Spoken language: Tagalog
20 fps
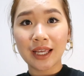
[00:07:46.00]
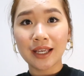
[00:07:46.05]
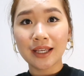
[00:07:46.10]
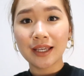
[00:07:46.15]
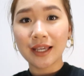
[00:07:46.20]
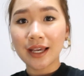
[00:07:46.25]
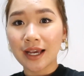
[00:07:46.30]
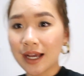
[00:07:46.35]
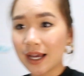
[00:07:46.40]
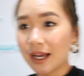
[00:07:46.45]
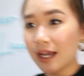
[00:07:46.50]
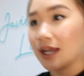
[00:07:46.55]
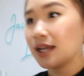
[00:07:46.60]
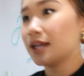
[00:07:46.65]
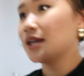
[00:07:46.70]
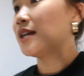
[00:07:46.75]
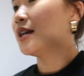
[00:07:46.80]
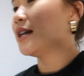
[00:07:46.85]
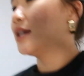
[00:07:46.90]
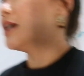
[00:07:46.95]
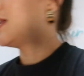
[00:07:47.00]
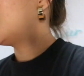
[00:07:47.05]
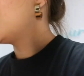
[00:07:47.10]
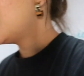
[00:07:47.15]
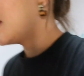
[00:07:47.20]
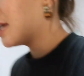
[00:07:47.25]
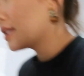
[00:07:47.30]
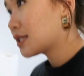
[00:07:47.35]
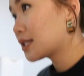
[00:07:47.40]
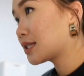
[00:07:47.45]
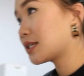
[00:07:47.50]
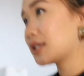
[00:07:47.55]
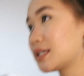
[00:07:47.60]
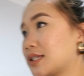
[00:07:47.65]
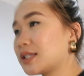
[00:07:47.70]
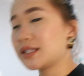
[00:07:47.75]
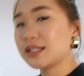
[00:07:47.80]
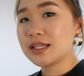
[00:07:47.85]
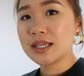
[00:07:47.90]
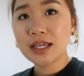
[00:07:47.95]
Yeah. Let's
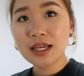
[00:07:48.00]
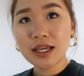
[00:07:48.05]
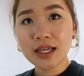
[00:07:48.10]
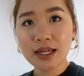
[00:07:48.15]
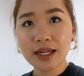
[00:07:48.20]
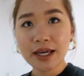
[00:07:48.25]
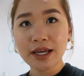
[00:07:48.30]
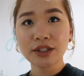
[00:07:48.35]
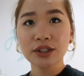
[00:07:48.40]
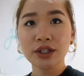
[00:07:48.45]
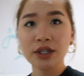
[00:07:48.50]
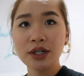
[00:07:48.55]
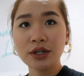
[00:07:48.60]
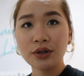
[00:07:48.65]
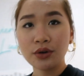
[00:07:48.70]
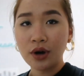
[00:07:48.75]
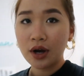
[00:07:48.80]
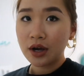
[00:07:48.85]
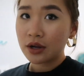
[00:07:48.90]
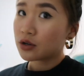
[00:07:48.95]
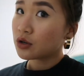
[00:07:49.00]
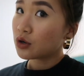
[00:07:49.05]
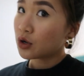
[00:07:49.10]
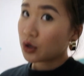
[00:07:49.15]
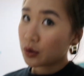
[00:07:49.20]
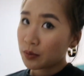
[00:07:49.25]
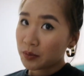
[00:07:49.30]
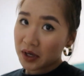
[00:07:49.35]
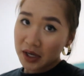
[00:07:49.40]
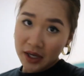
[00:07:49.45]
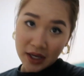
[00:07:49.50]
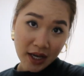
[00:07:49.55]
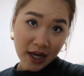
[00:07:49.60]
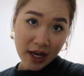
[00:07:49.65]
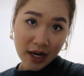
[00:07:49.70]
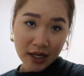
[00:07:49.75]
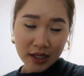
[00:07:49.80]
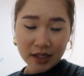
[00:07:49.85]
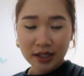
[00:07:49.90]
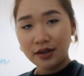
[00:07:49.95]
see later ko anong
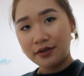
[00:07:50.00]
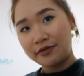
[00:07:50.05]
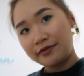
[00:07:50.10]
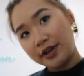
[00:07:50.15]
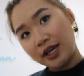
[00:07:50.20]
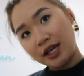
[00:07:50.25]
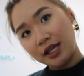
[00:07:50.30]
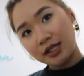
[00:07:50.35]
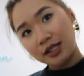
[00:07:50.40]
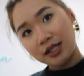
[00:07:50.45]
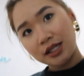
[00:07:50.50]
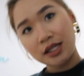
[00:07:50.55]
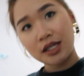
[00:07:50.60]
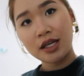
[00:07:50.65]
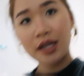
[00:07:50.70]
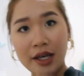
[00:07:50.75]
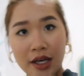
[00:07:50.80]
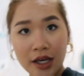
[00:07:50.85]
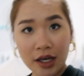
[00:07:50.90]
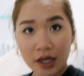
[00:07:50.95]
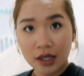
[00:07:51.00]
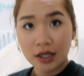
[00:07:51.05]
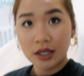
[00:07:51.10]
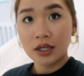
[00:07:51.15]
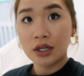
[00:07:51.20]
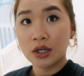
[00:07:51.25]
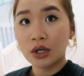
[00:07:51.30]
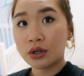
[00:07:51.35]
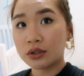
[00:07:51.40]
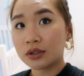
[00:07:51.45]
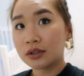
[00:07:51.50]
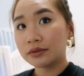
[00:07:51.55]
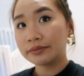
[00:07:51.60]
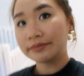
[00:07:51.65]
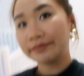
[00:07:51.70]
mangyayari sa face ko.